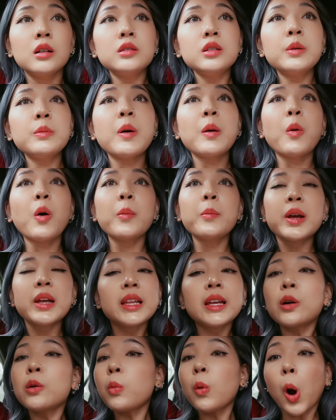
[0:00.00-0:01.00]
nhưng mà bọn mình
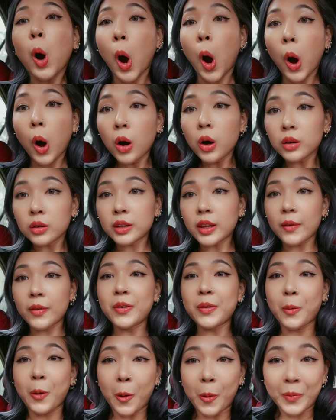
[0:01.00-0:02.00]
thì không có tại
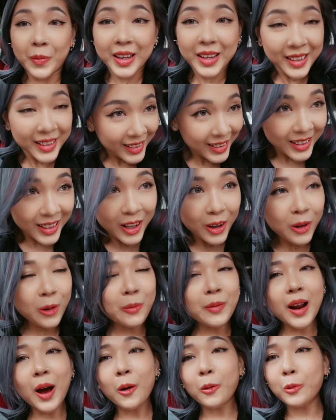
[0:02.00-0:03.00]
vì bọn mình
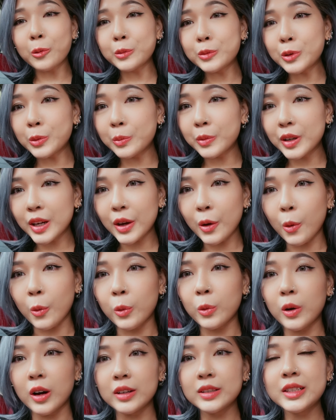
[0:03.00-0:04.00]
lúc nào cũng dùng
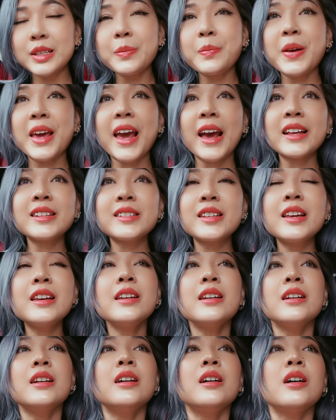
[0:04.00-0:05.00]
kiểu ờ, GPS ý
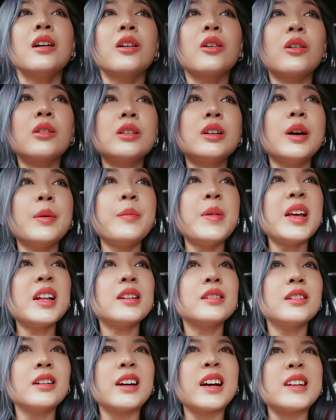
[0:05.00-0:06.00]
còn người Mỹ
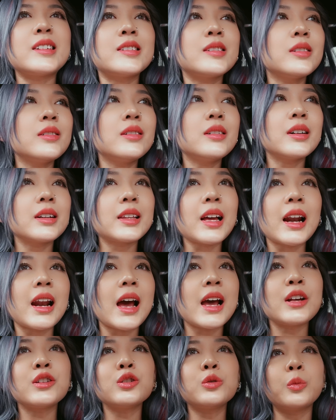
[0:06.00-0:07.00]
là từ ngày xưa người ta
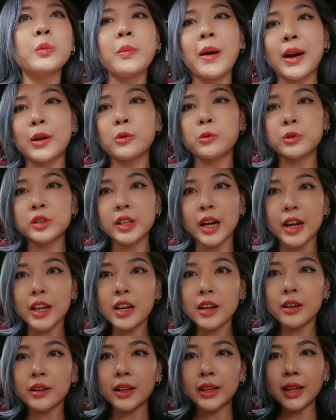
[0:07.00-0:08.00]
đã hay dùng bản đồ giấy
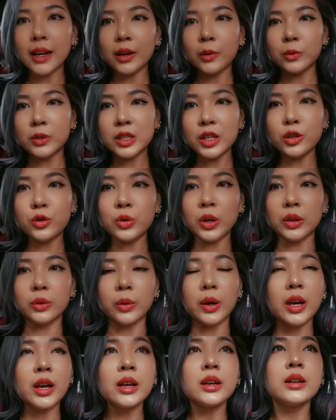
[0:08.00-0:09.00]
để người ta kiểu di chuyển
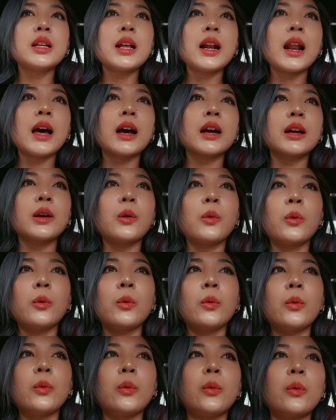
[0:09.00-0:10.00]
rồi ấy nên là kiểu
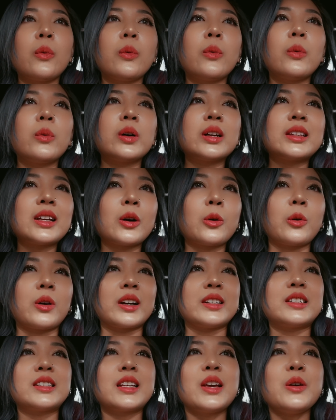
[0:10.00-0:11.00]
người ta có
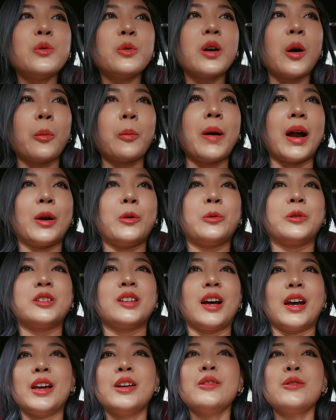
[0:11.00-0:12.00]
cái skill đọc bản đồ
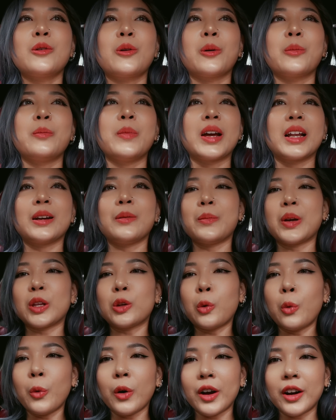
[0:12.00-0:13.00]
giấy còn mình là mình
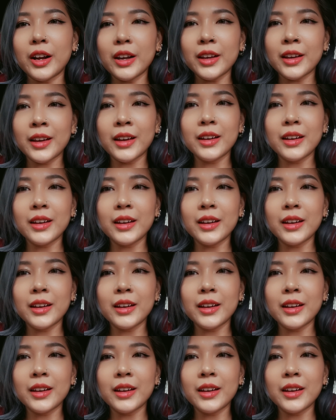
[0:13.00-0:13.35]
thua đấy